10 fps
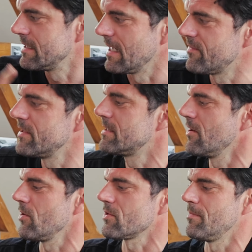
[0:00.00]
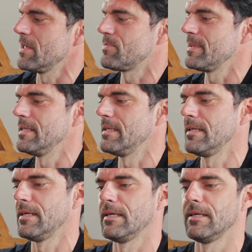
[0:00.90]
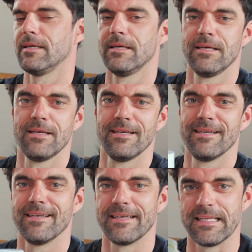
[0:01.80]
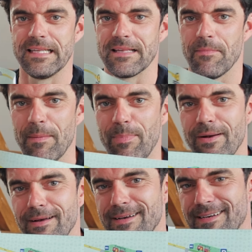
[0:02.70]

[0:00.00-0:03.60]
Da findet ihr auch zum Beispiel diese Map